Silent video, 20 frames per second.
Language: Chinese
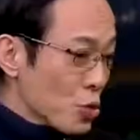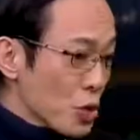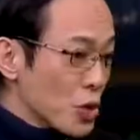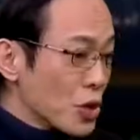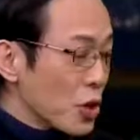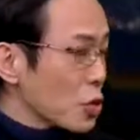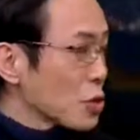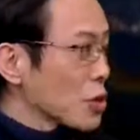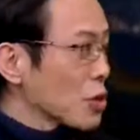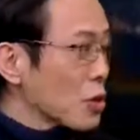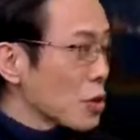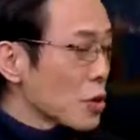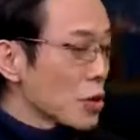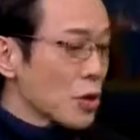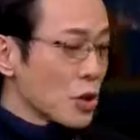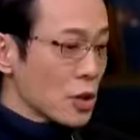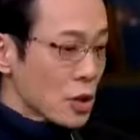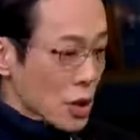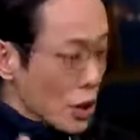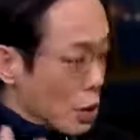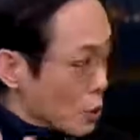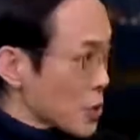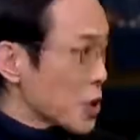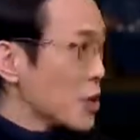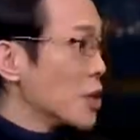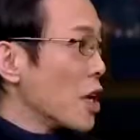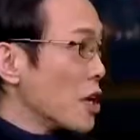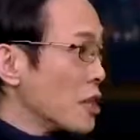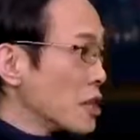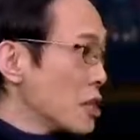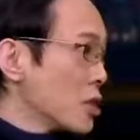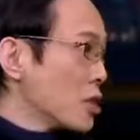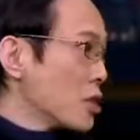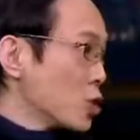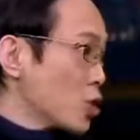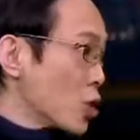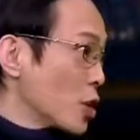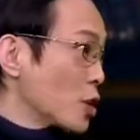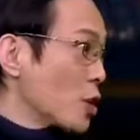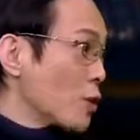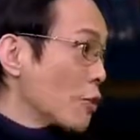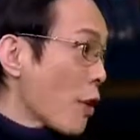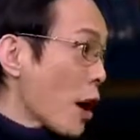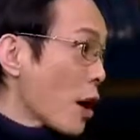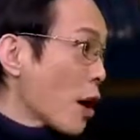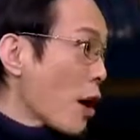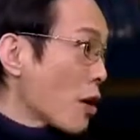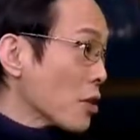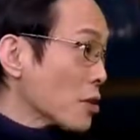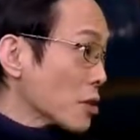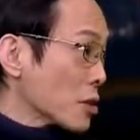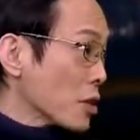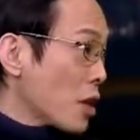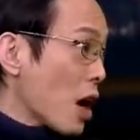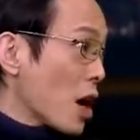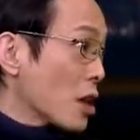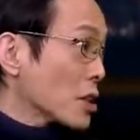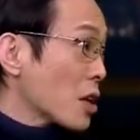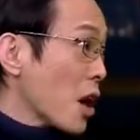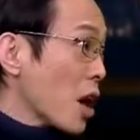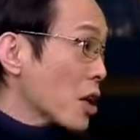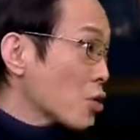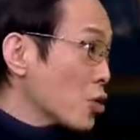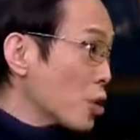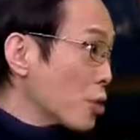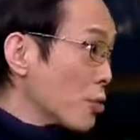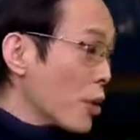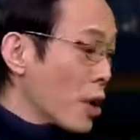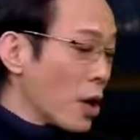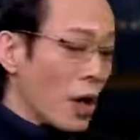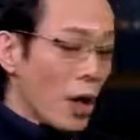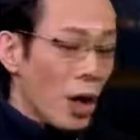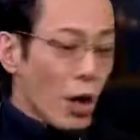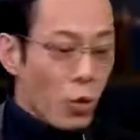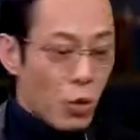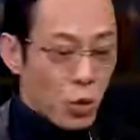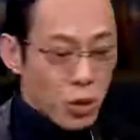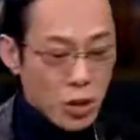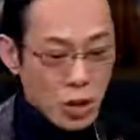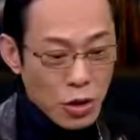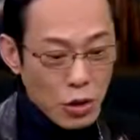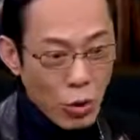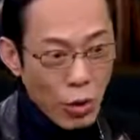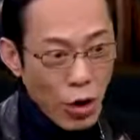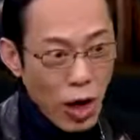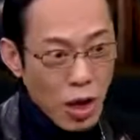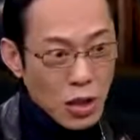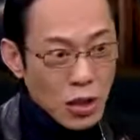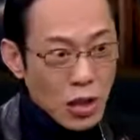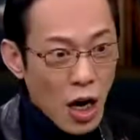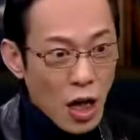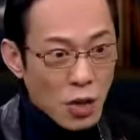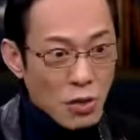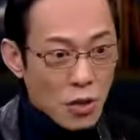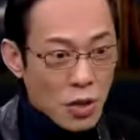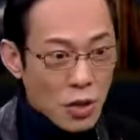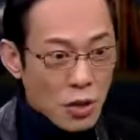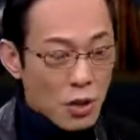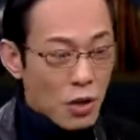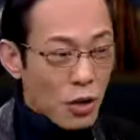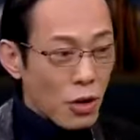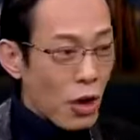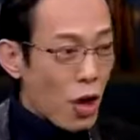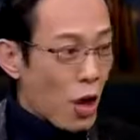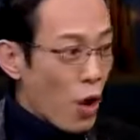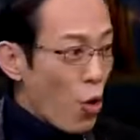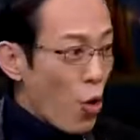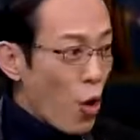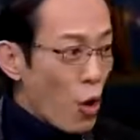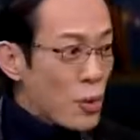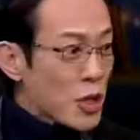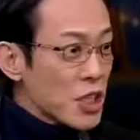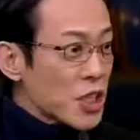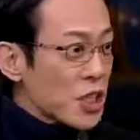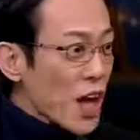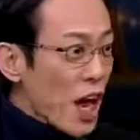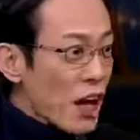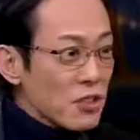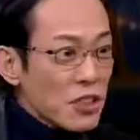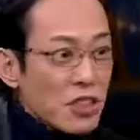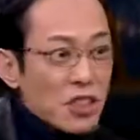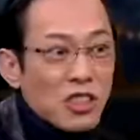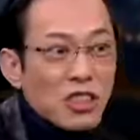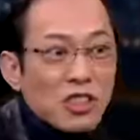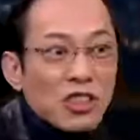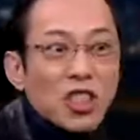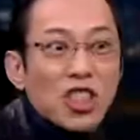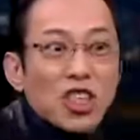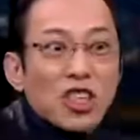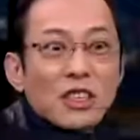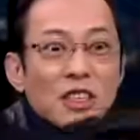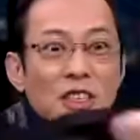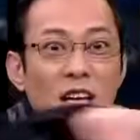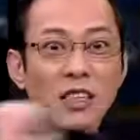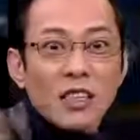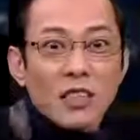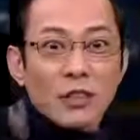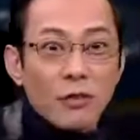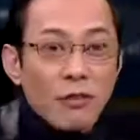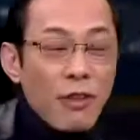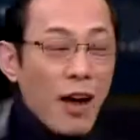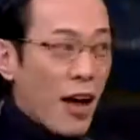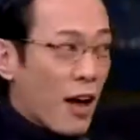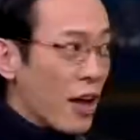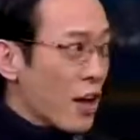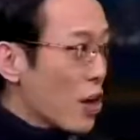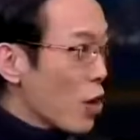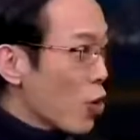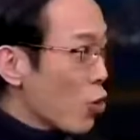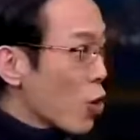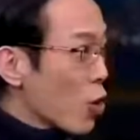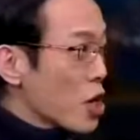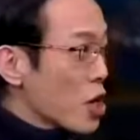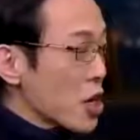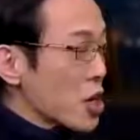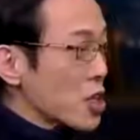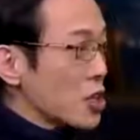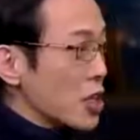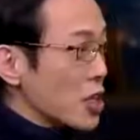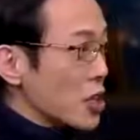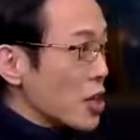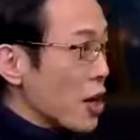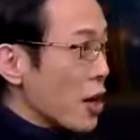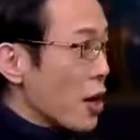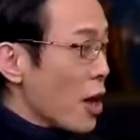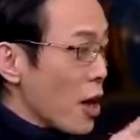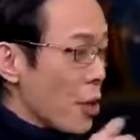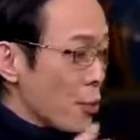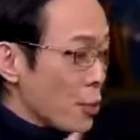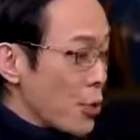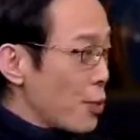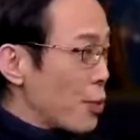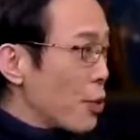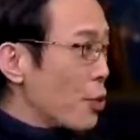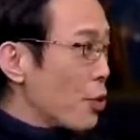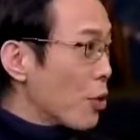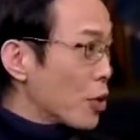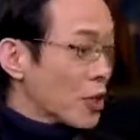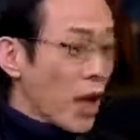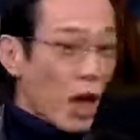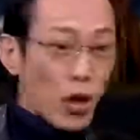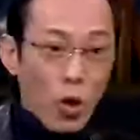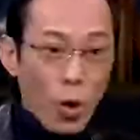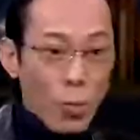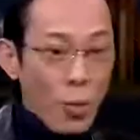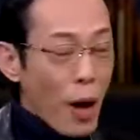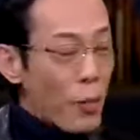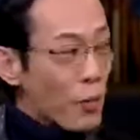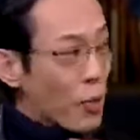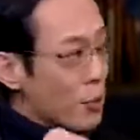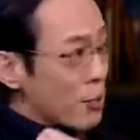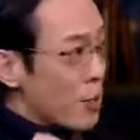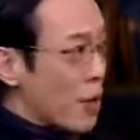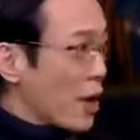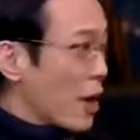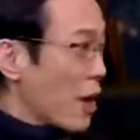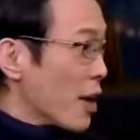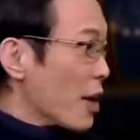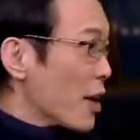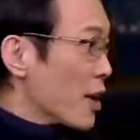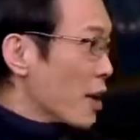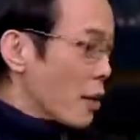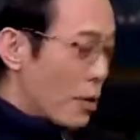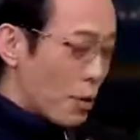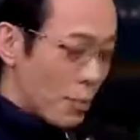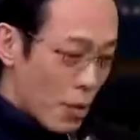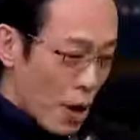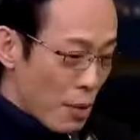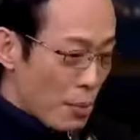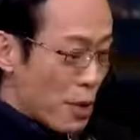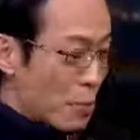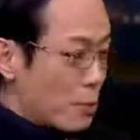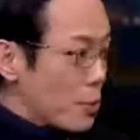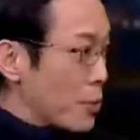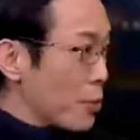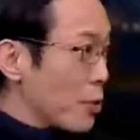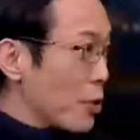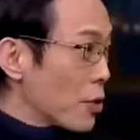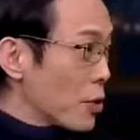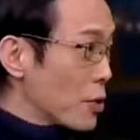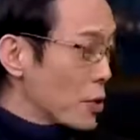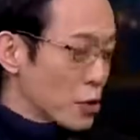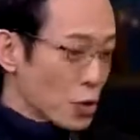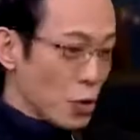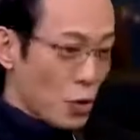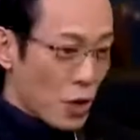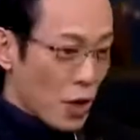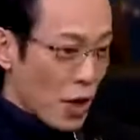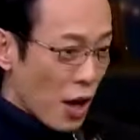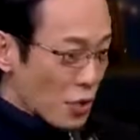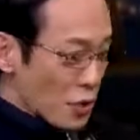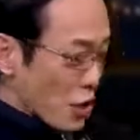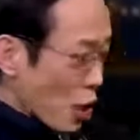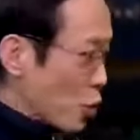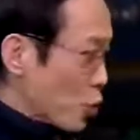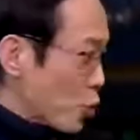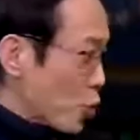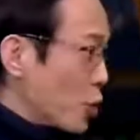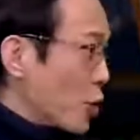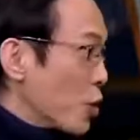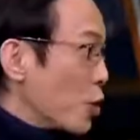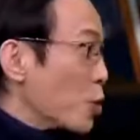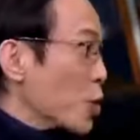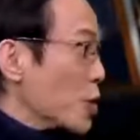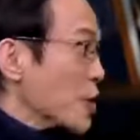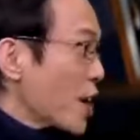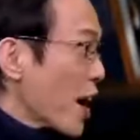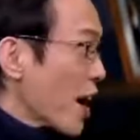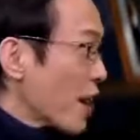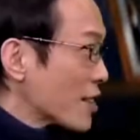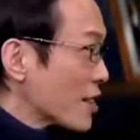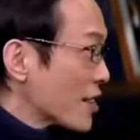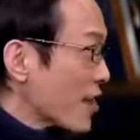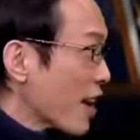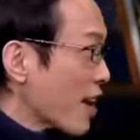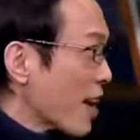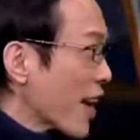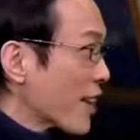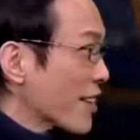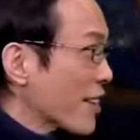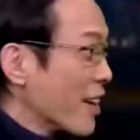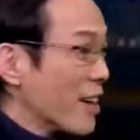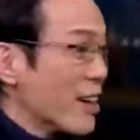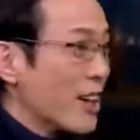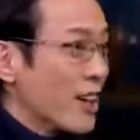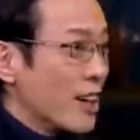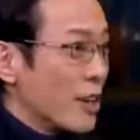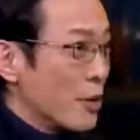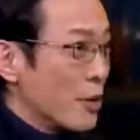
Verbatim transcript: 如果有时候，特别是年轻血气方刚的时候，二十二岁嘛，我记得我二十二岁的时候，我们一家人十几个人在吃饭，我哥哥姐姐批评我，当我爸爸面，呃，妈妈批评我说我老找女朋友回家这样那的，